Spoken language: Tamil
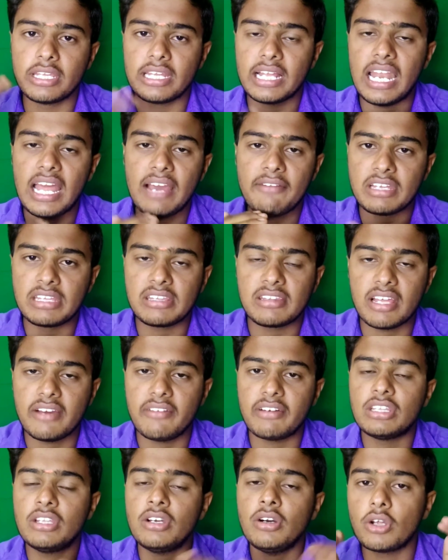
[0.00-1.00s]
இதெல்லாம் வச்சு
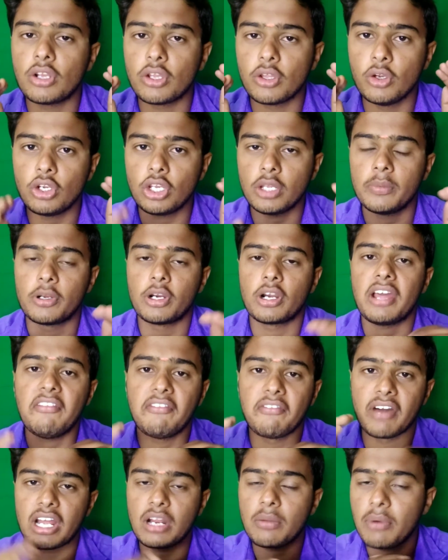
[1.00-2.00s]
தான் வந்து ஒரு யூடியூபரோட
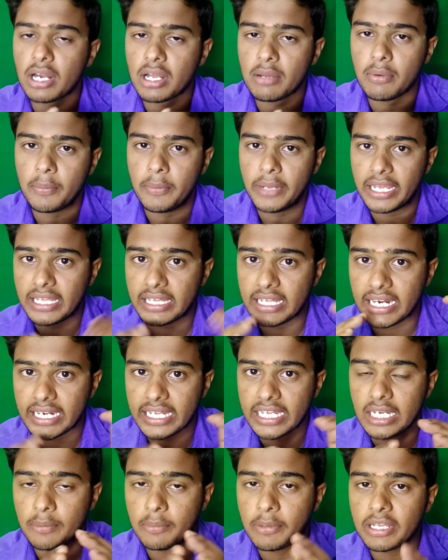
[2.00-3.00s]
வருமானம் அப்படிங்கிறது
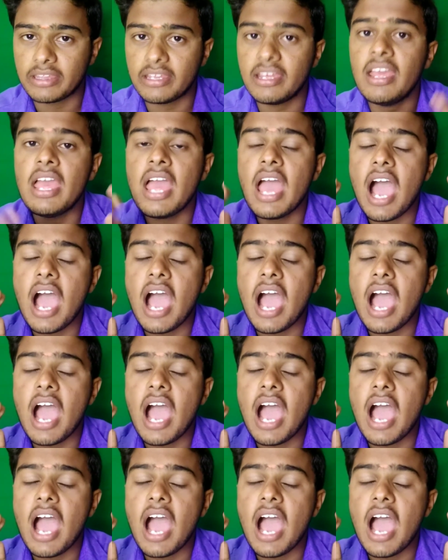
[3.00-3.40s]
கணக்கிடப்படுது